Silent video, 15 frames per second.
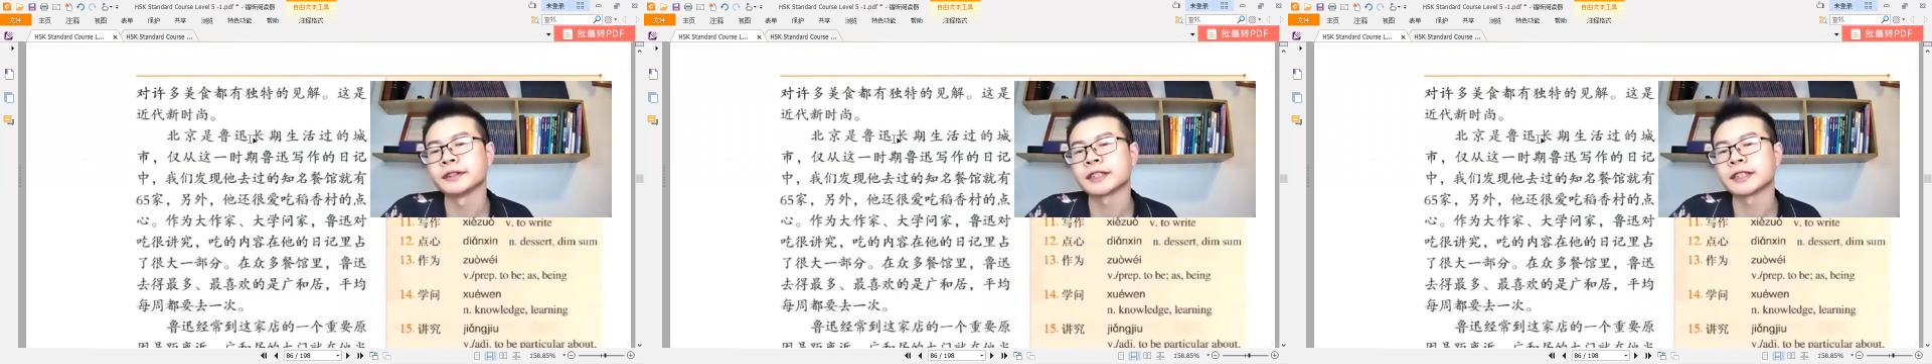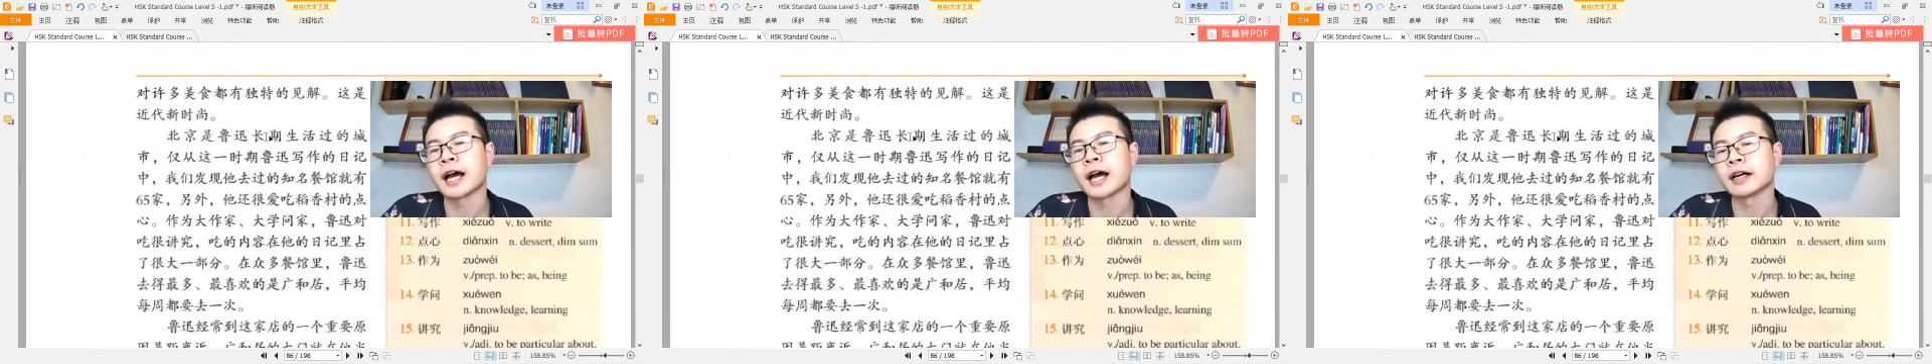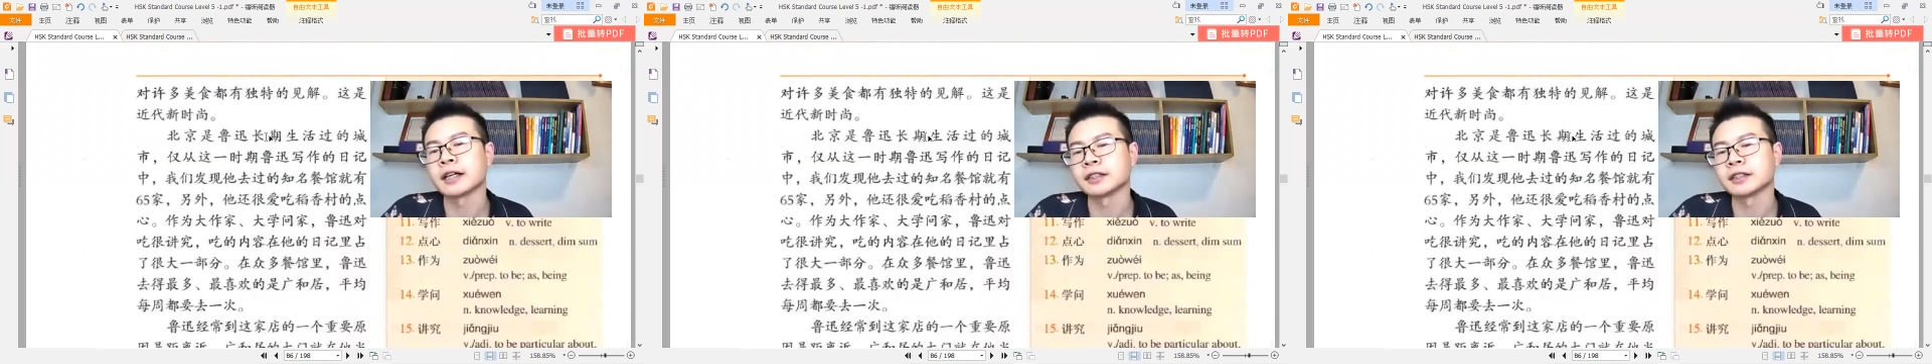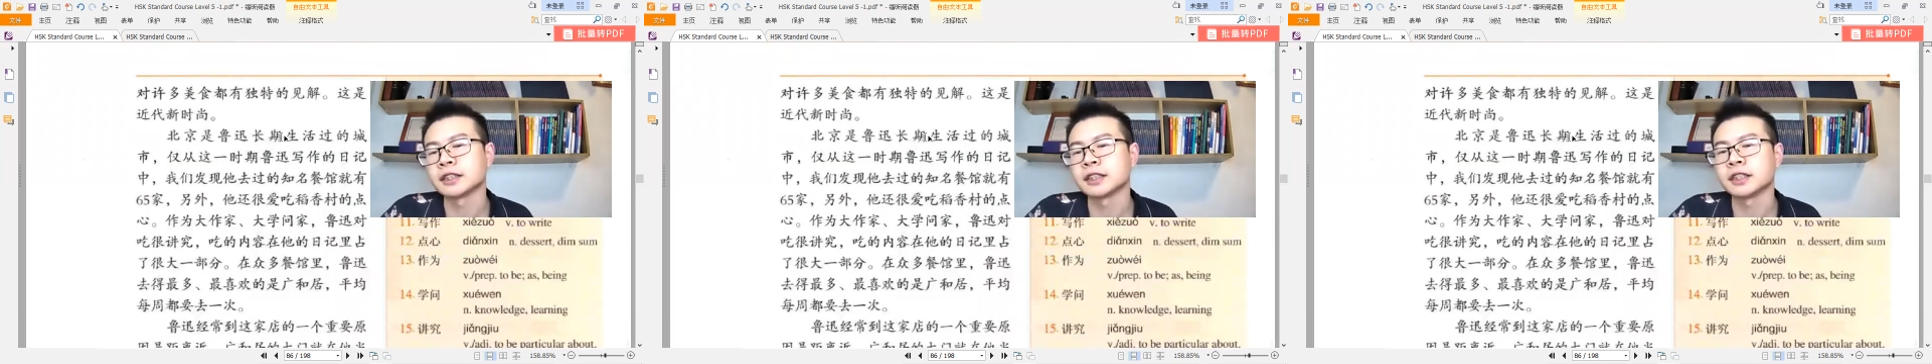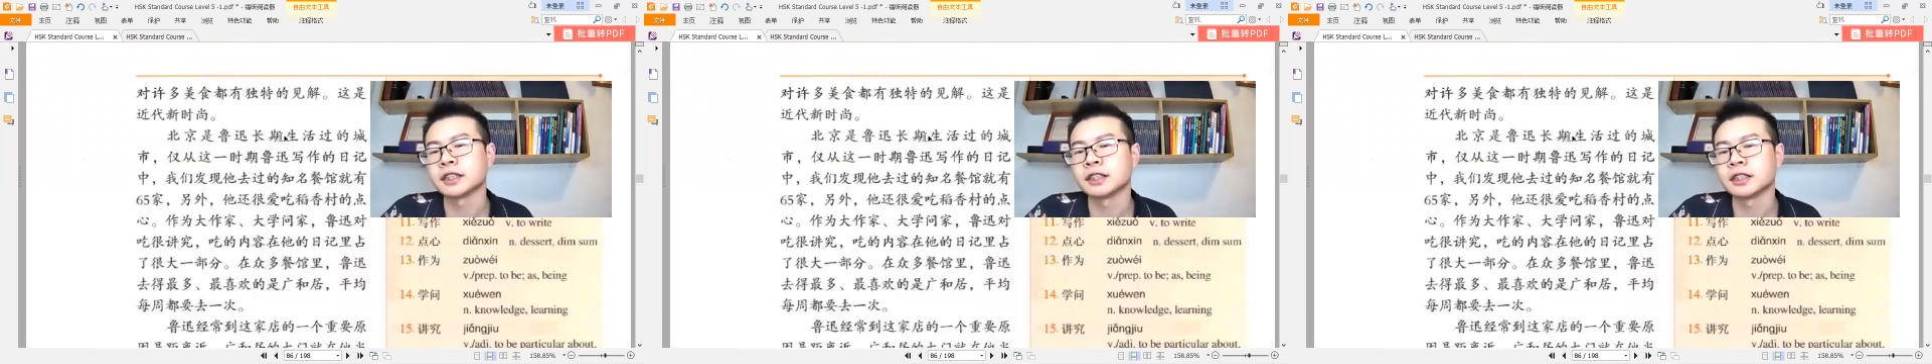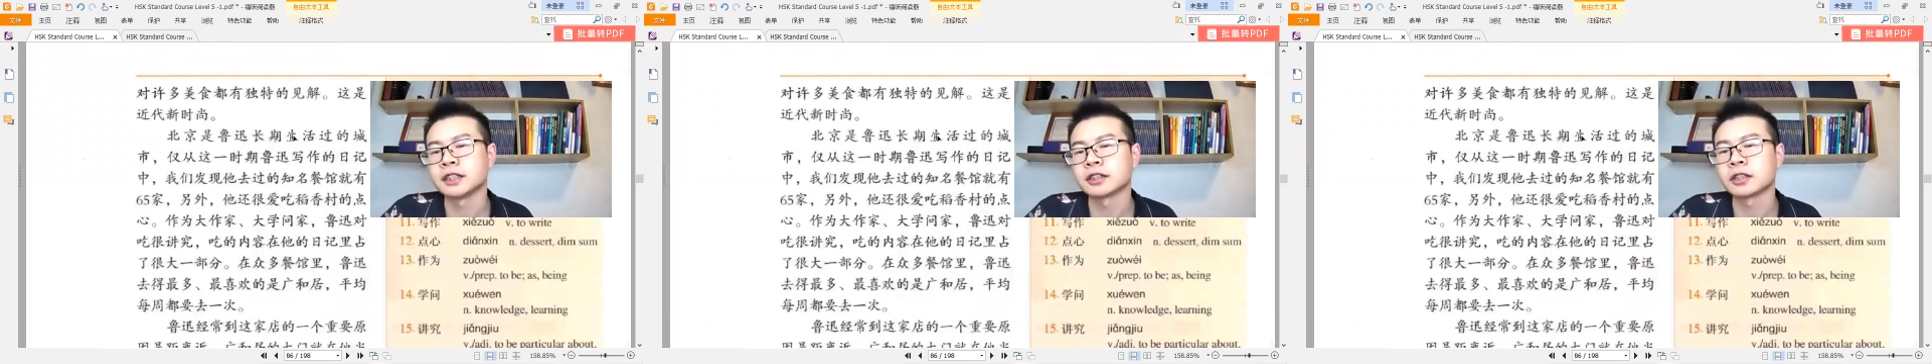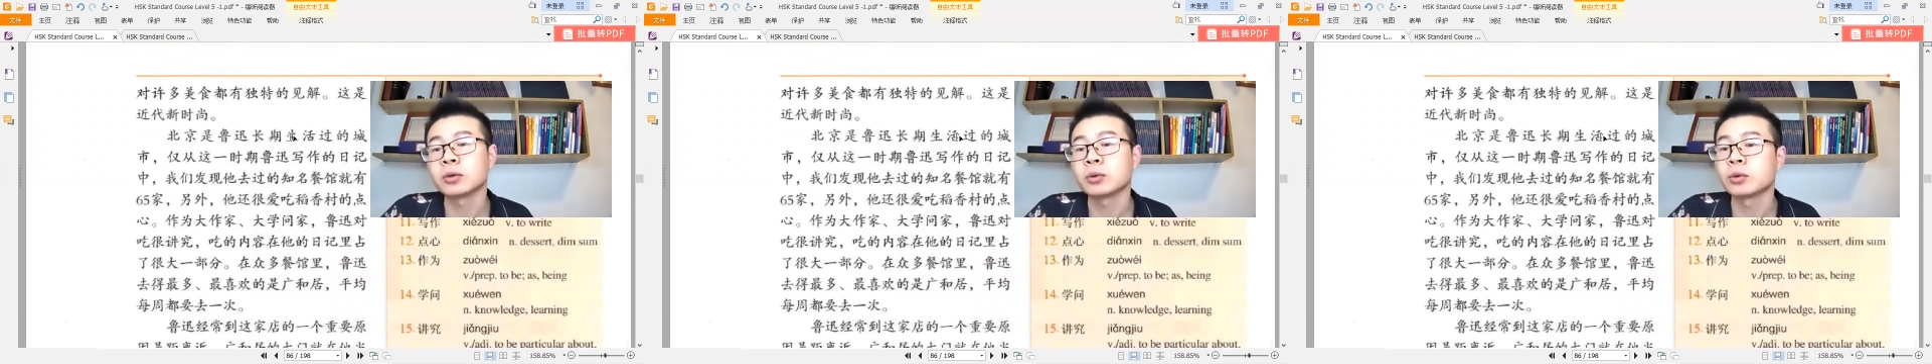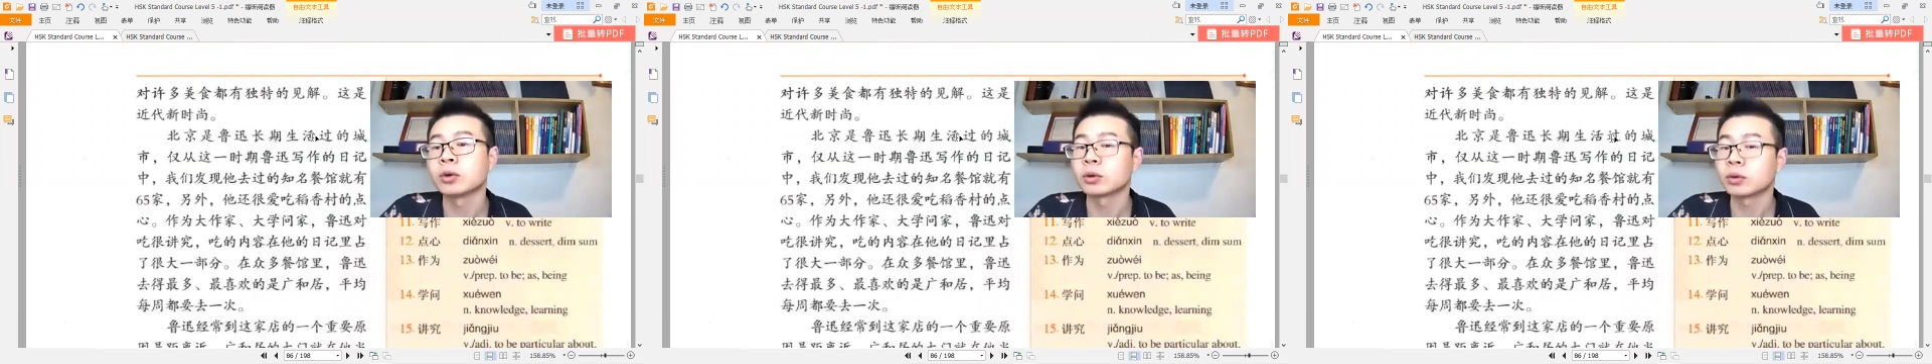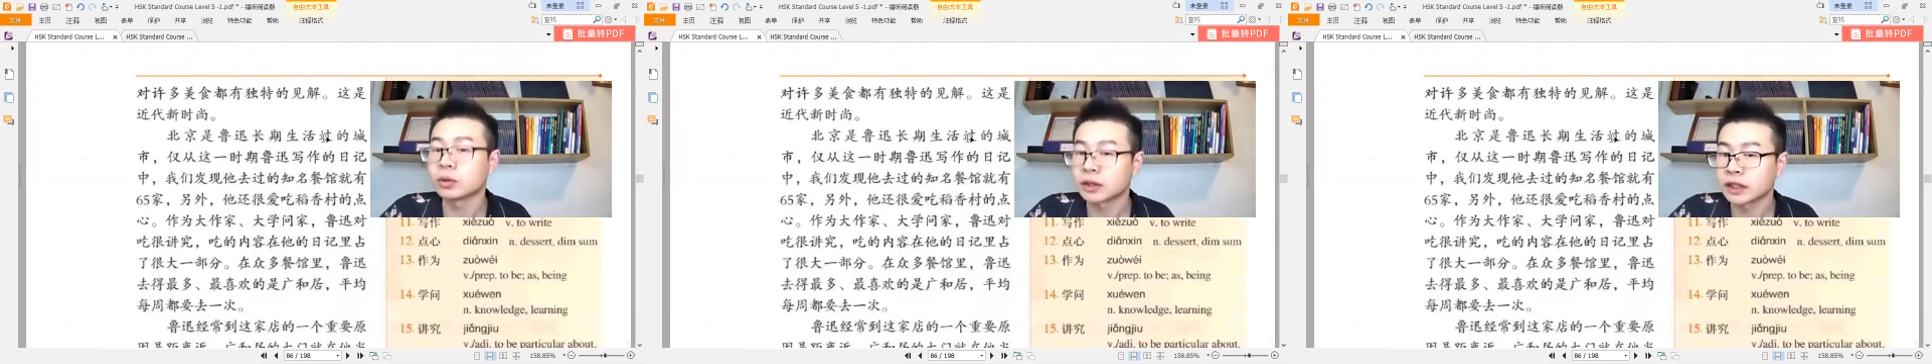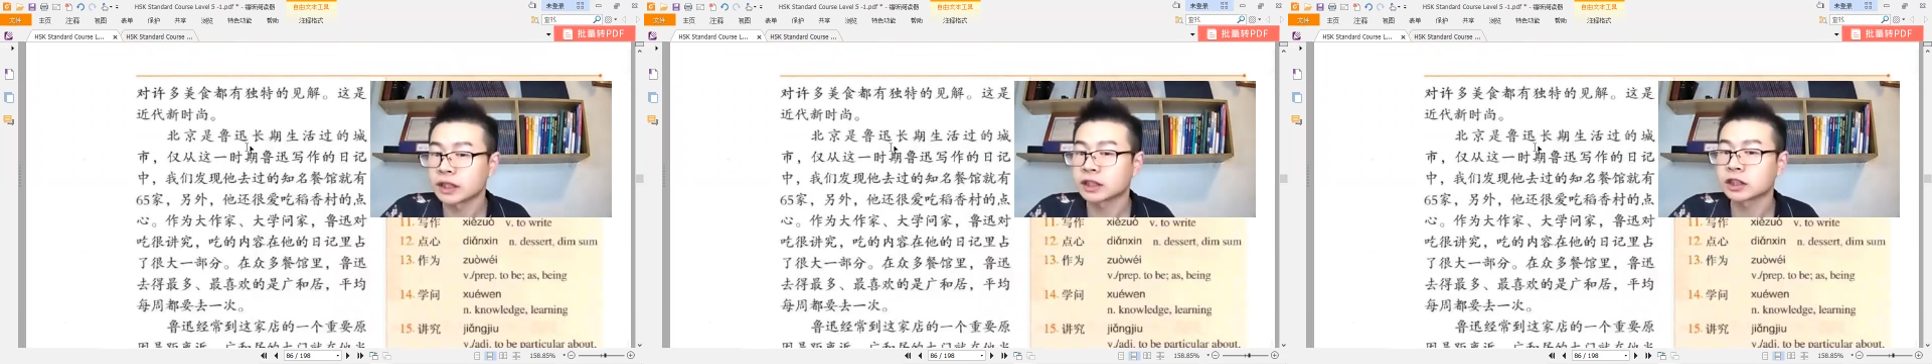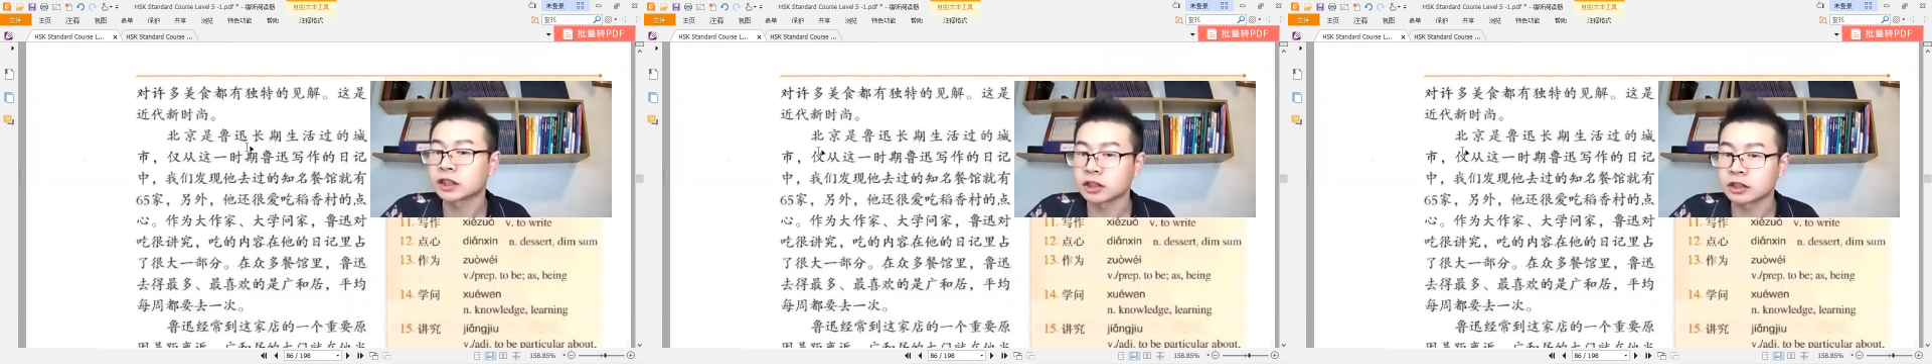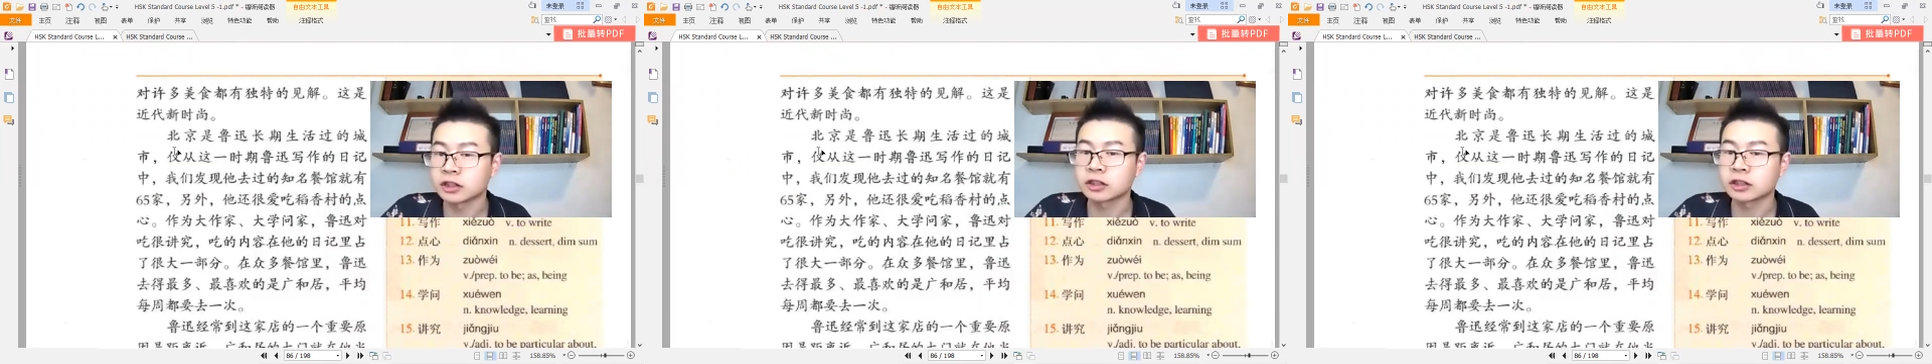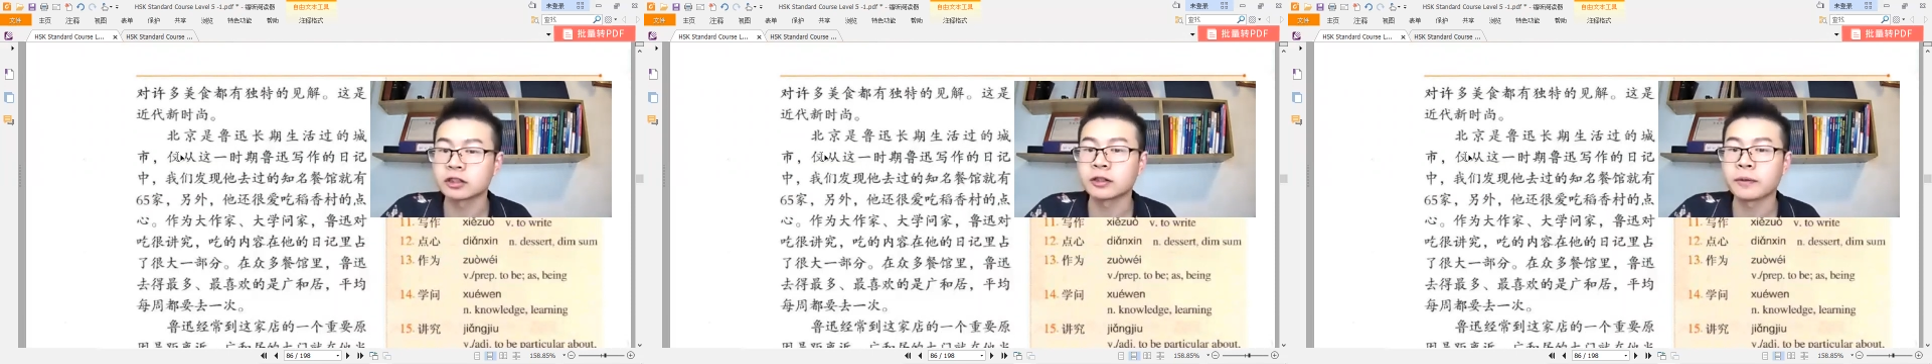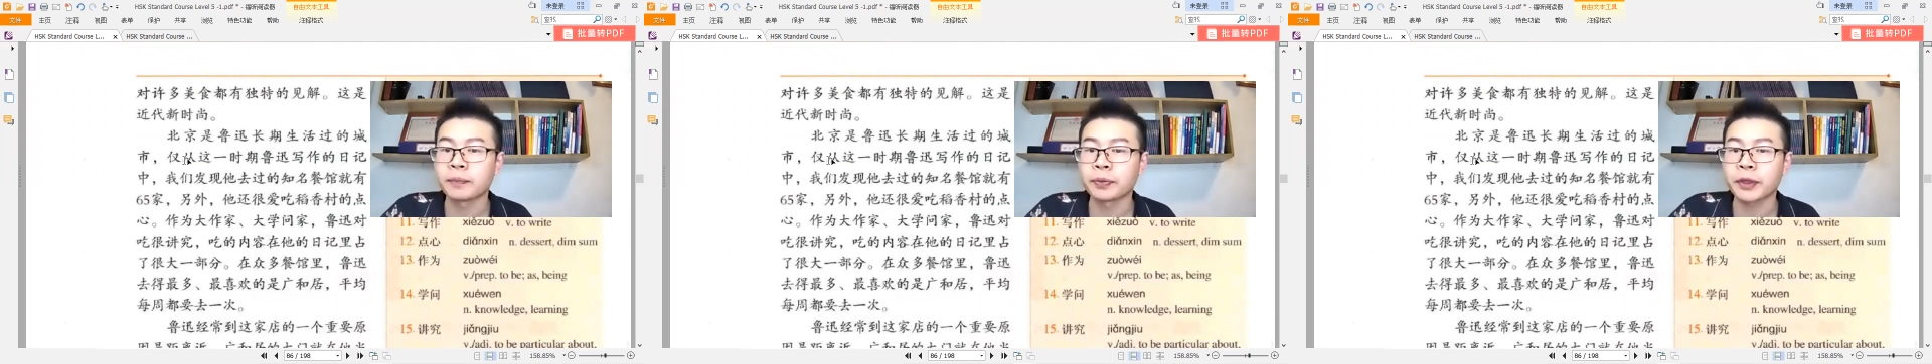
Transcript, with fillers: 长期生活过的城市，